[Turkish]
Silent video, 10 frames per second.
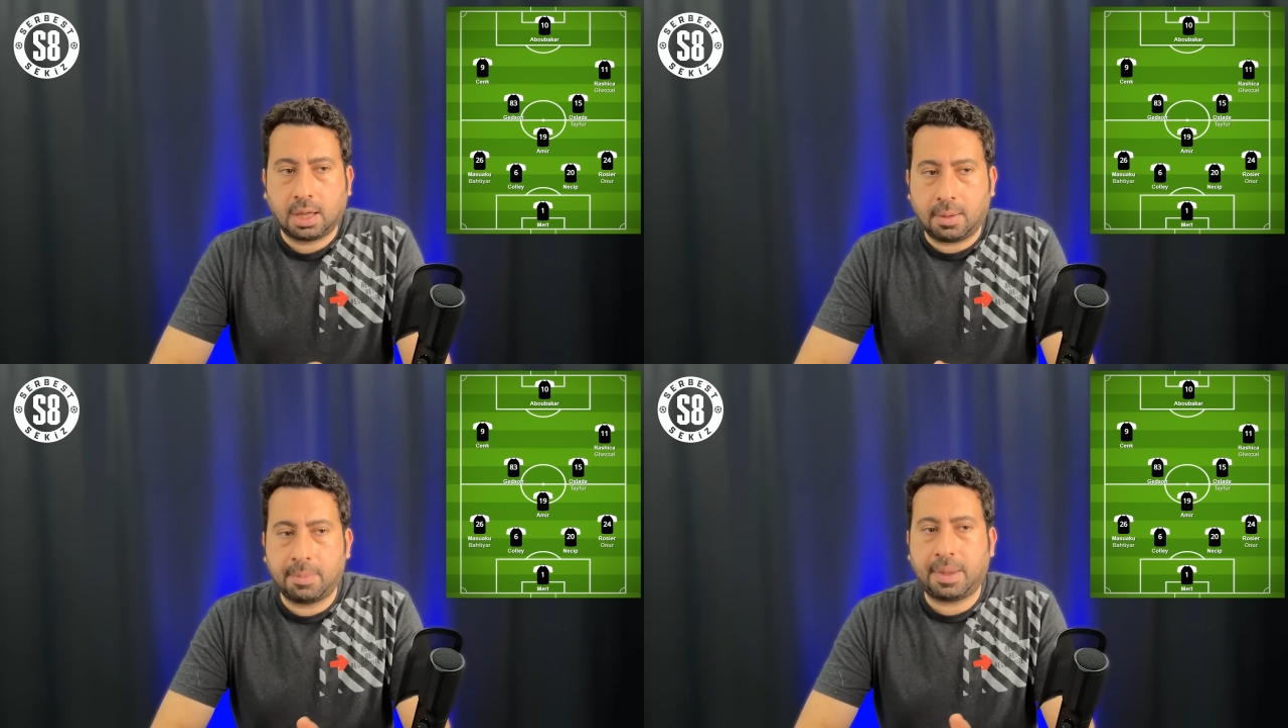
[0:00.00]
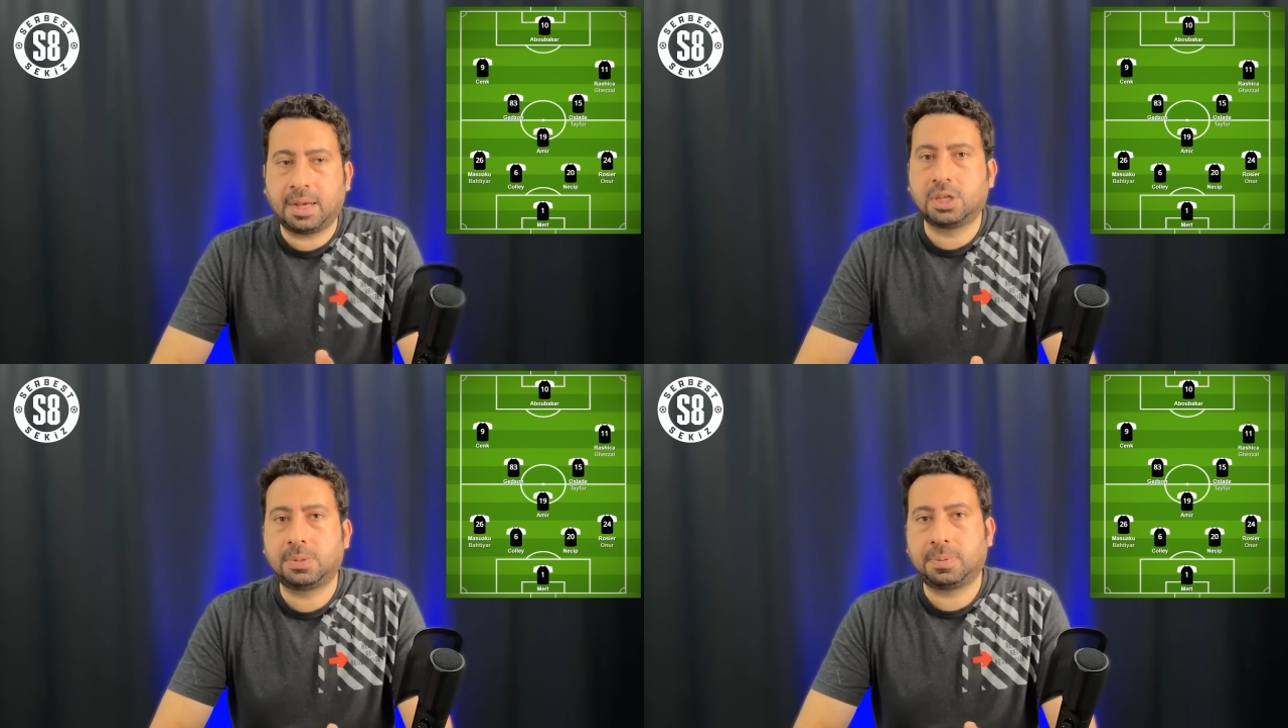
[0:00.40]
Ama ben
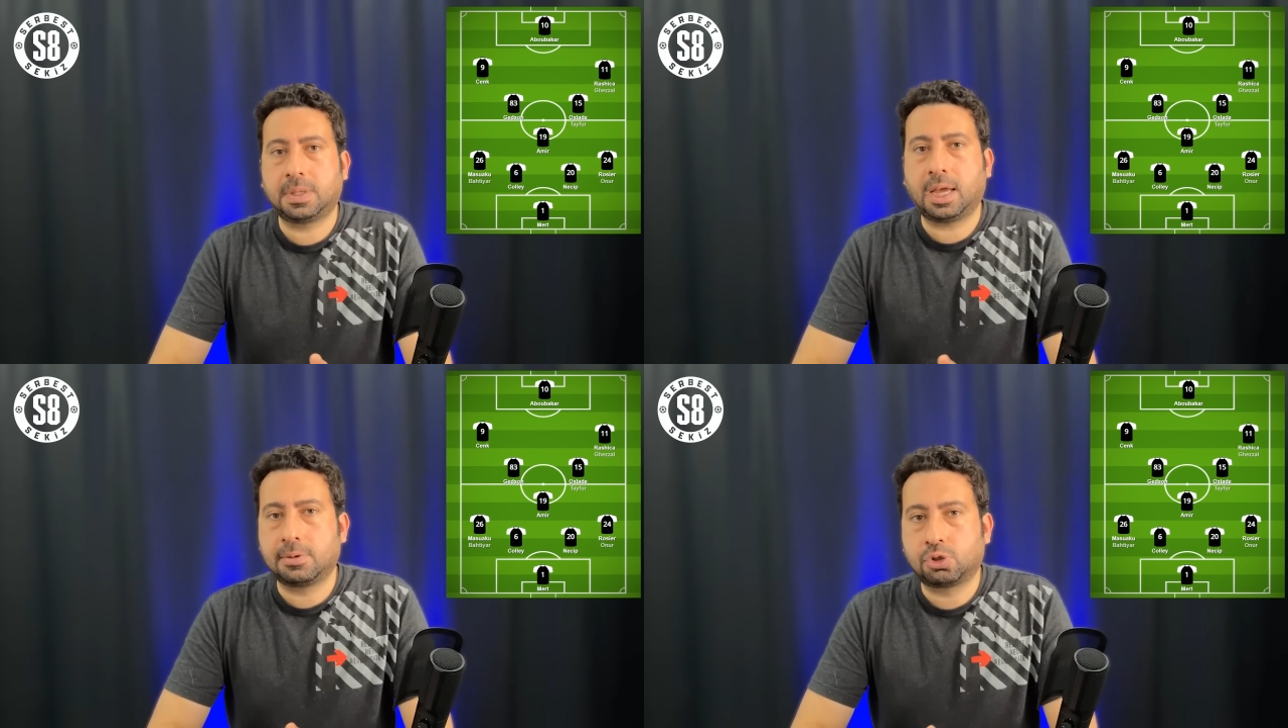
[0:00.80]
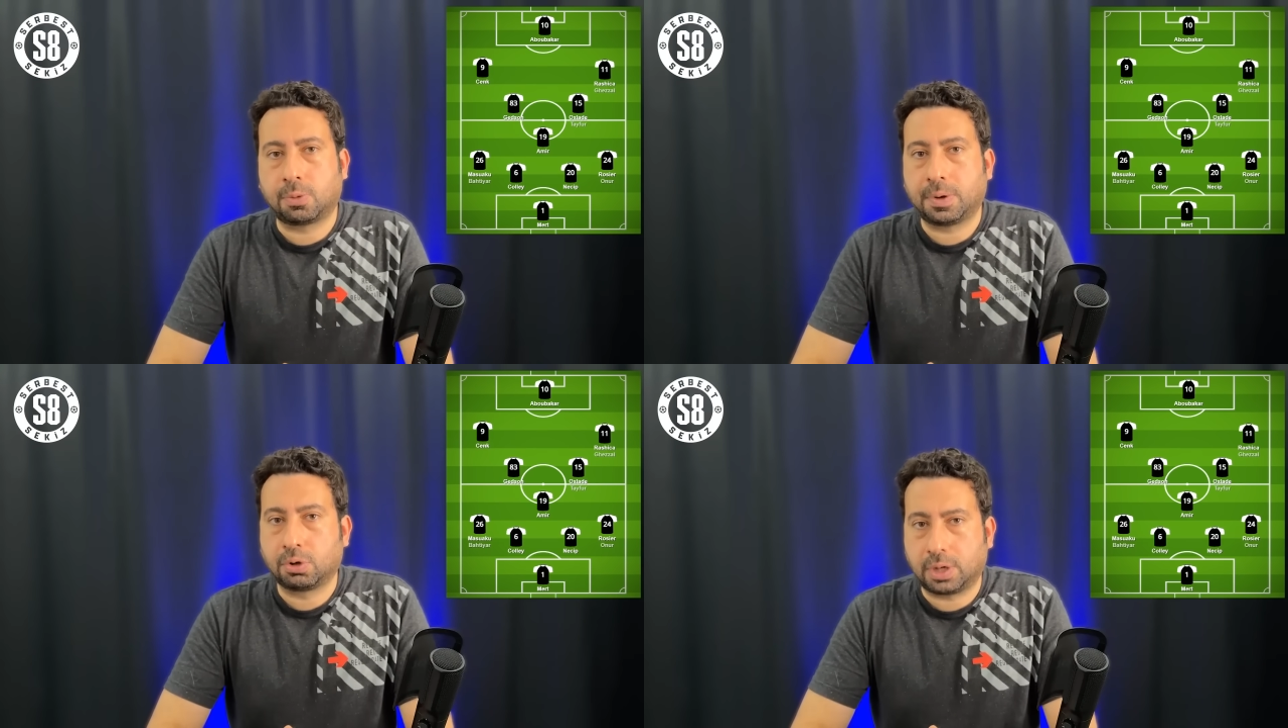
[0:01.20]
Necip'i daha iyi
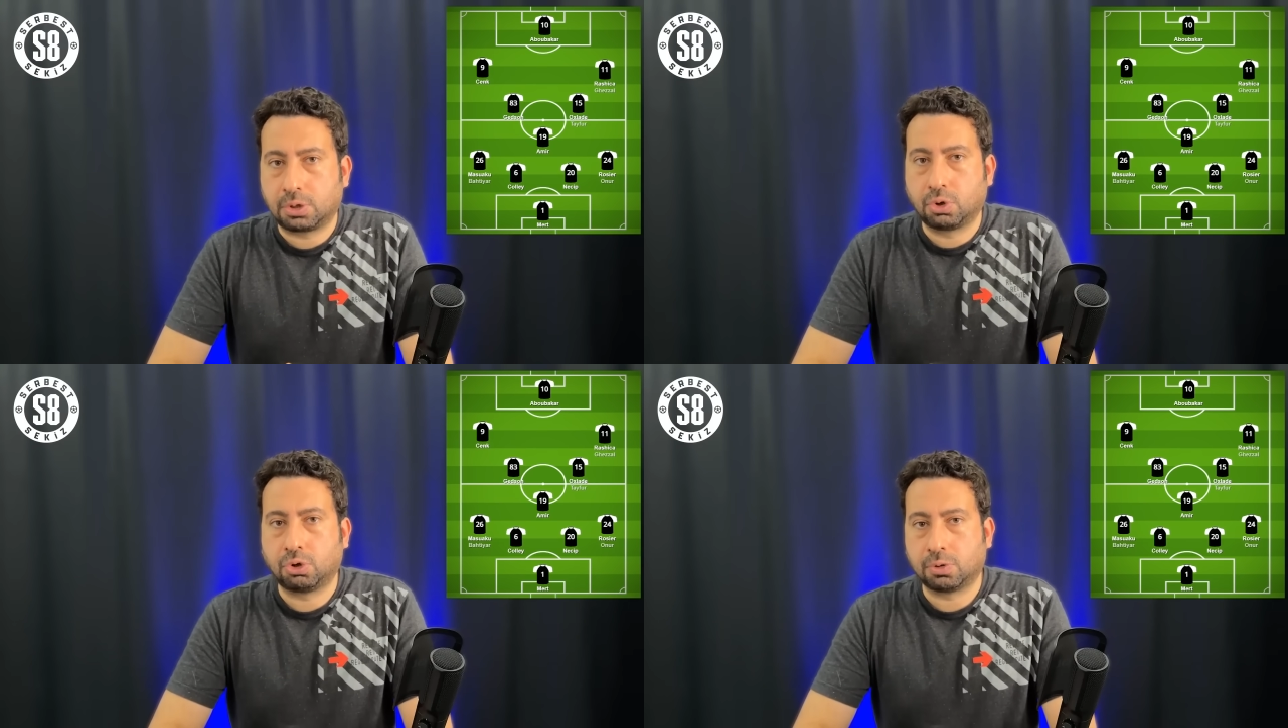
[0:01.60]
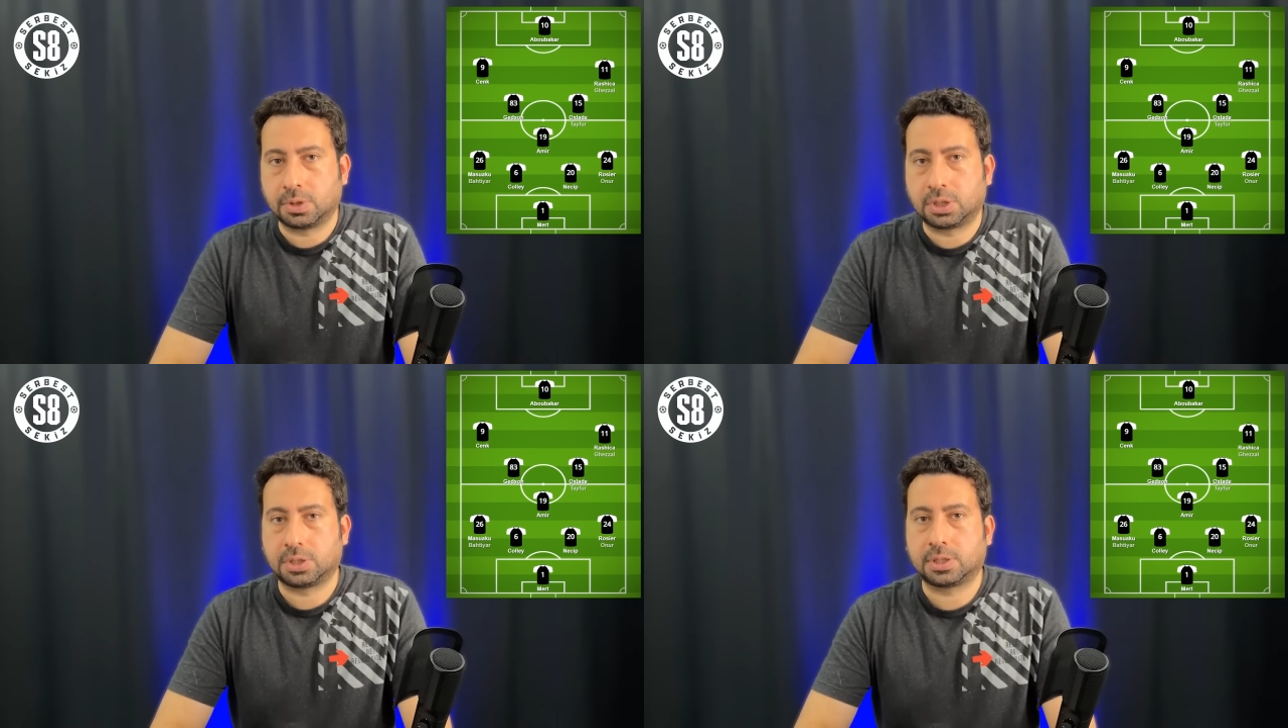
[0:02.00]
stoper olarak görüyorum
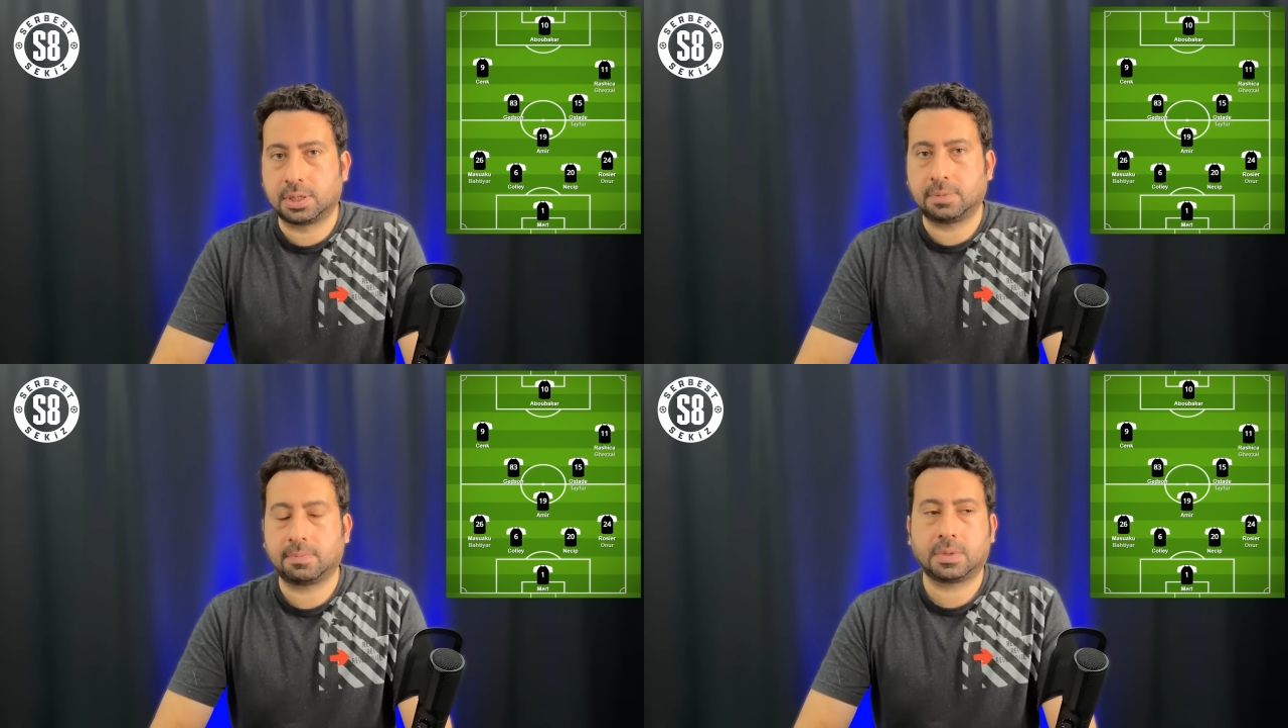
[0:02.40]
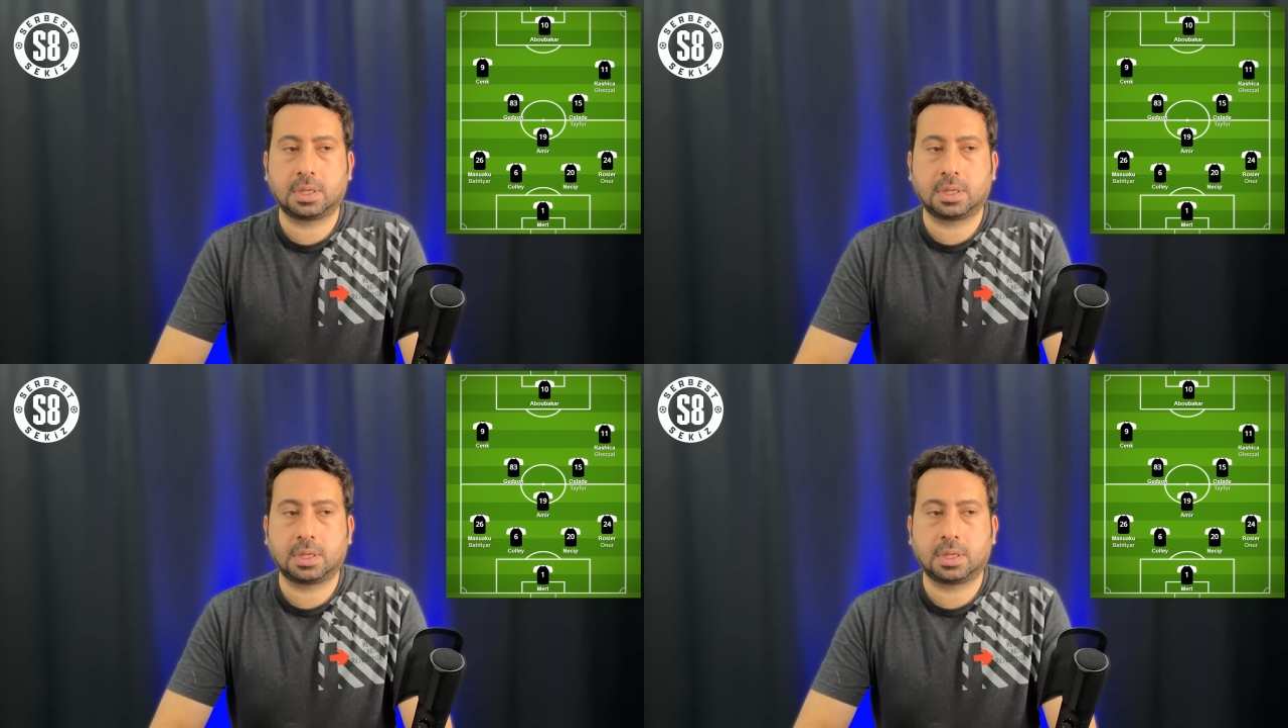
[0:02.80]
açıkçası.